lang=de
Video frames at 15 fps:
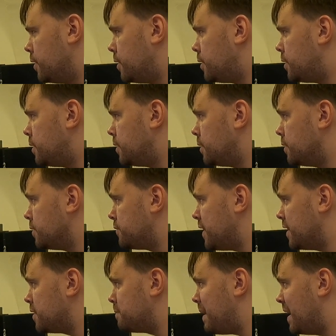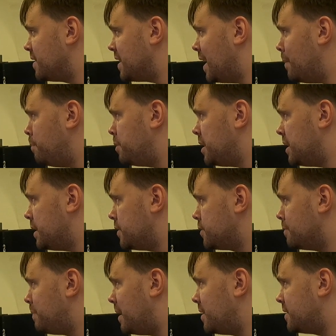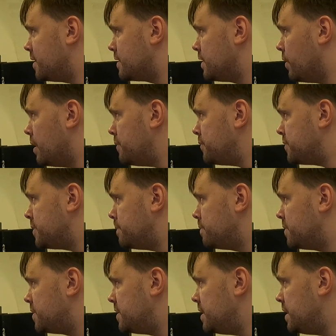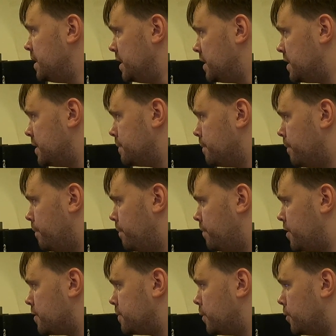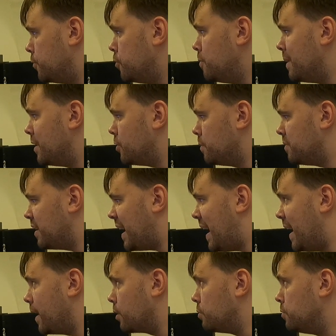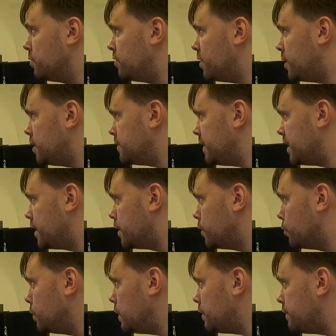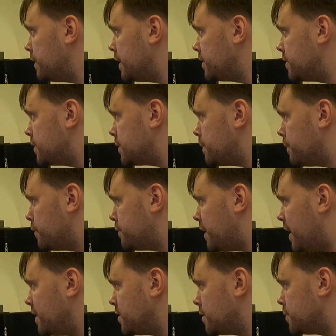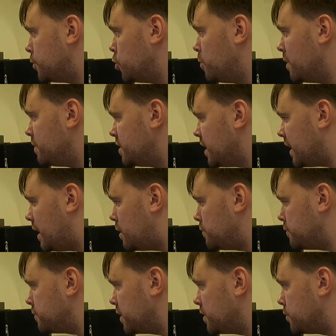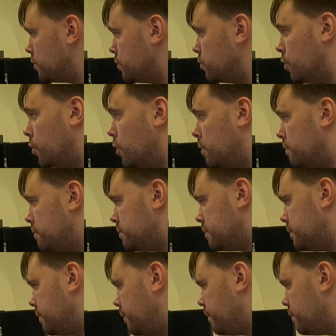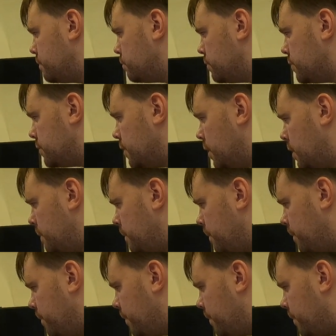Und fahre das Band ab. Sobald das läuft, ziehe ich das Volumen um 3 runter und wenn gejodelt wird, fahre ich das Volumen wieder rauf Richtung 0. So,